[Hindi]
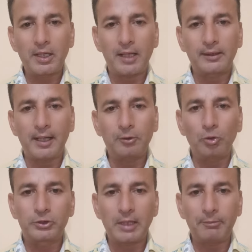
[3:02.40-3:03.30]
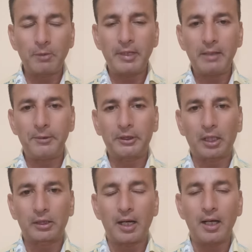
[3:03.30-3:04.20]
जाता है तो शब्द मेरे
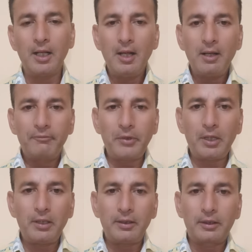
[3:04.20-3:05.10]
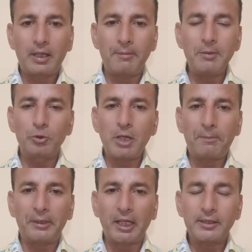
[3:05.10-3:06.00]
भीतर था फिर कभी मुझे
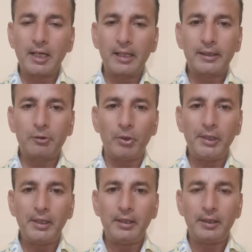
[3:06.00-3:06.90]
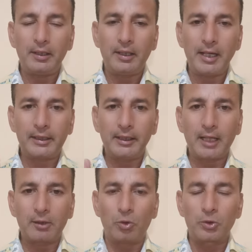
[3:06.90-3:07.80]
पता चला कि कोई रेकी
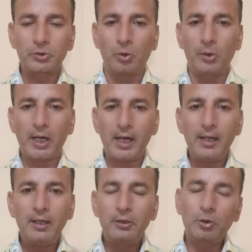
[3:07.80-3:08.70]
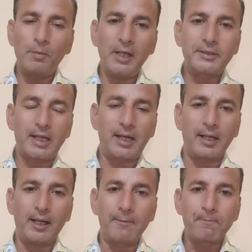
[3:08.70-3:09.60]
का कोर्स हो रहा है तो मैं चला
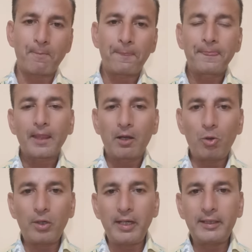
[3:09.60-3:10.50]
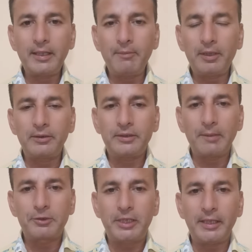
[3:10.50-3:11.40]
गया और रेकी
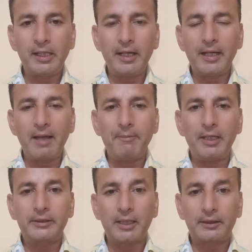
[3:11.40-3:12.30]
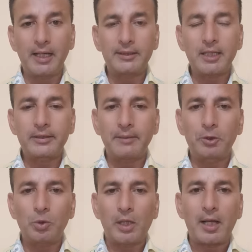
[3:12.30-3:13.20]
जब सीखने गया मेरे साथ कैसा
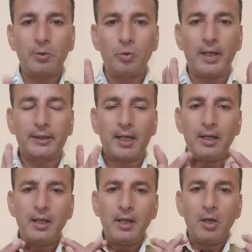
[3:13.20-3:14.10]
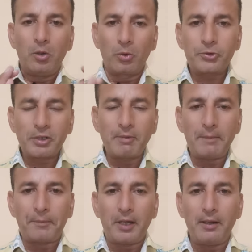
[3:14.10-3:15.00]
चमत्कार हुआ था उस समय
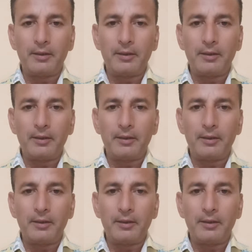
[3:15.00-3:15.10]
पे